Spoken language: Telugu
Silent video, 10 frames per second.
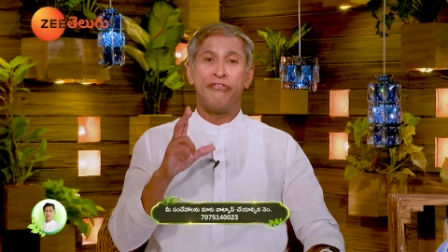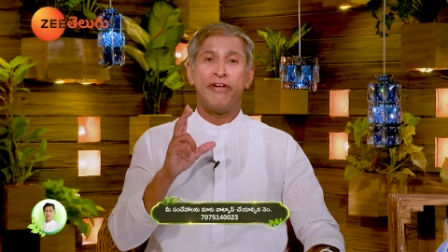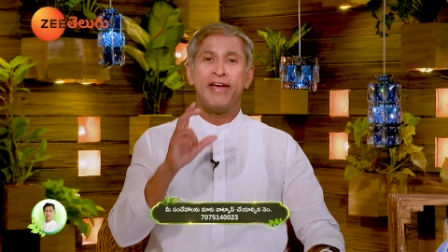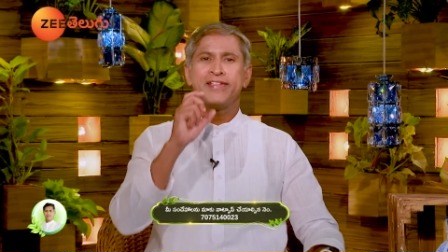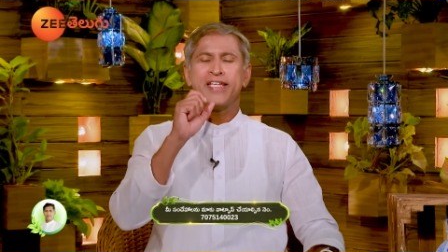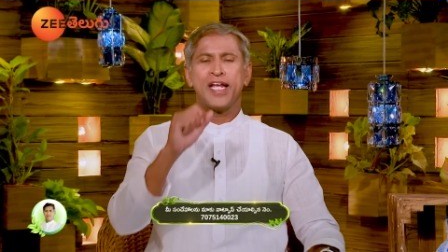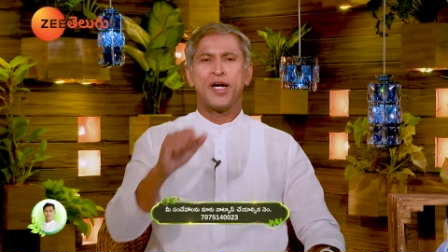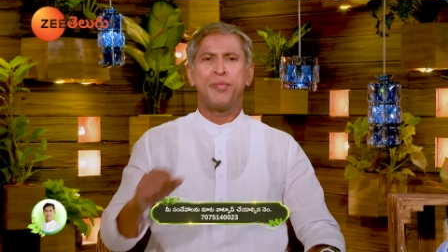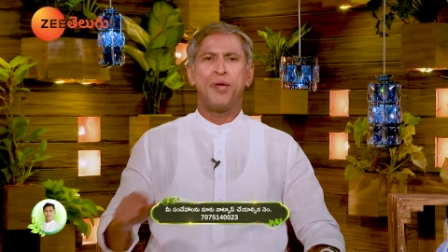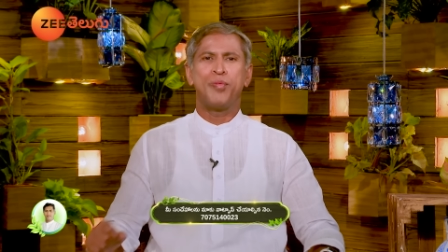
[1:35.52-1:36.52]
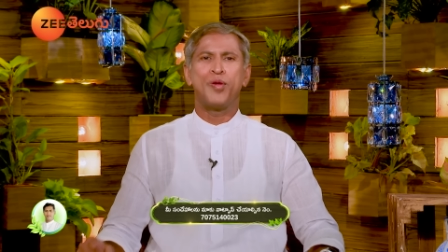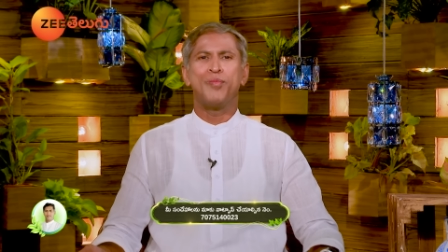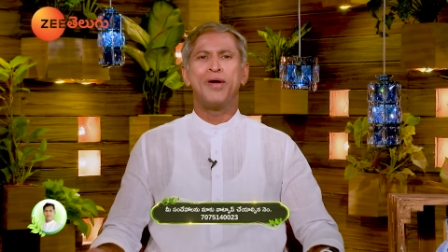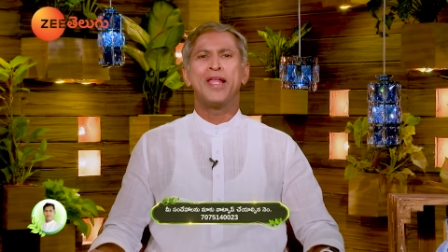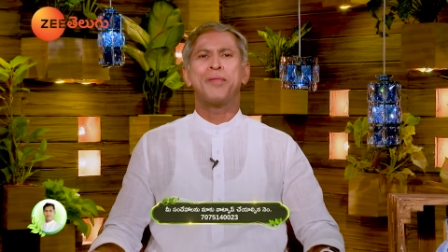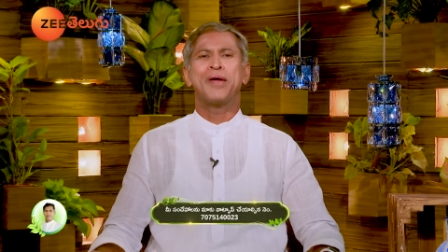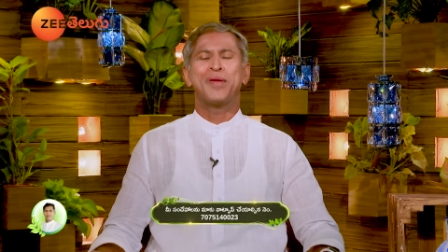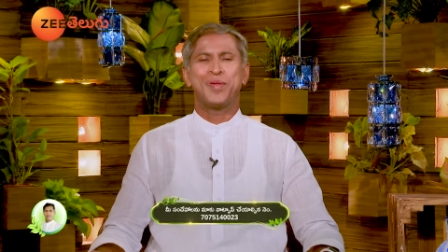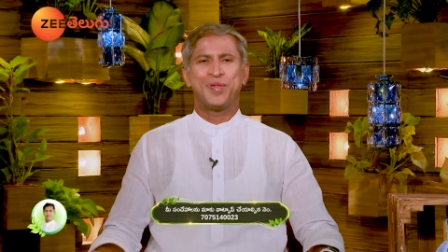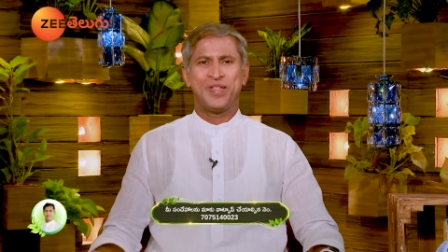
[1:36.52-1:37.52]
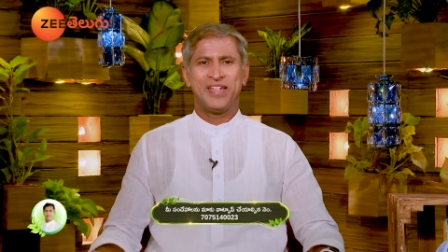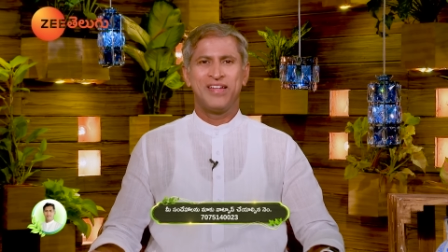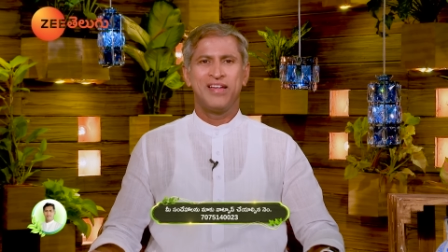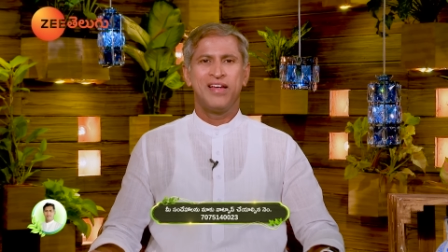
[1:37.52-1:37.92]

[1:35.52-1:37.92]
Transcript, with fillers: వేరుశనగ పప్పులు భలే పనికొస్తాయి